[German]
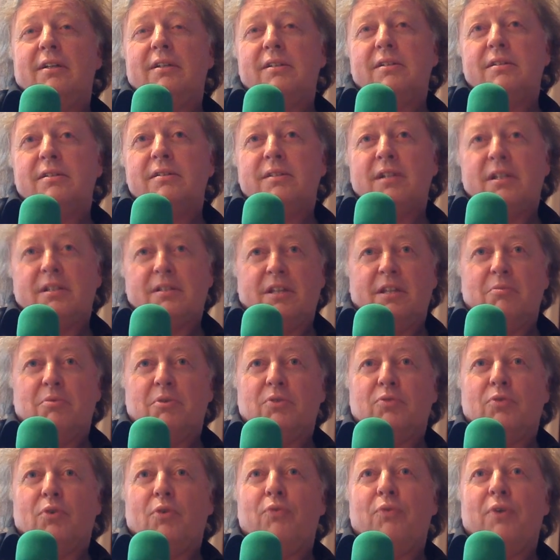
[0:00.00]
ins
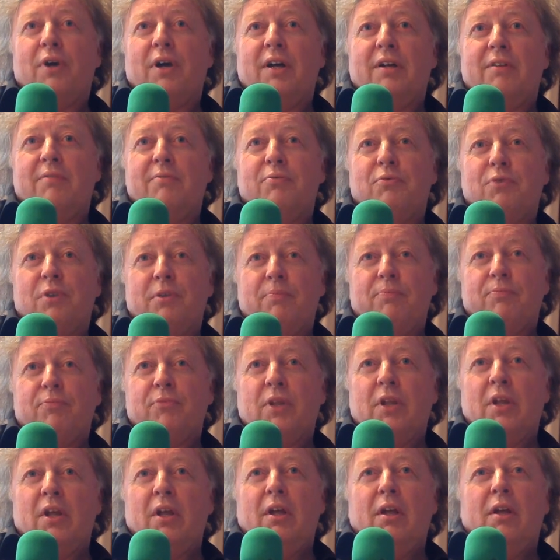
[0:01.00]
Gesetzgebungsverfahren
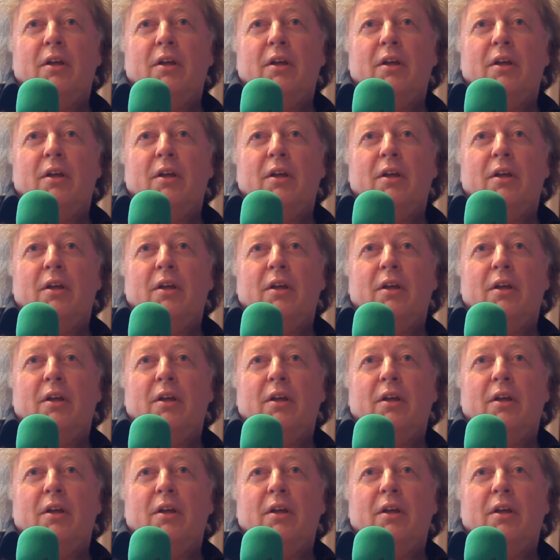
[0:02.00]
finden.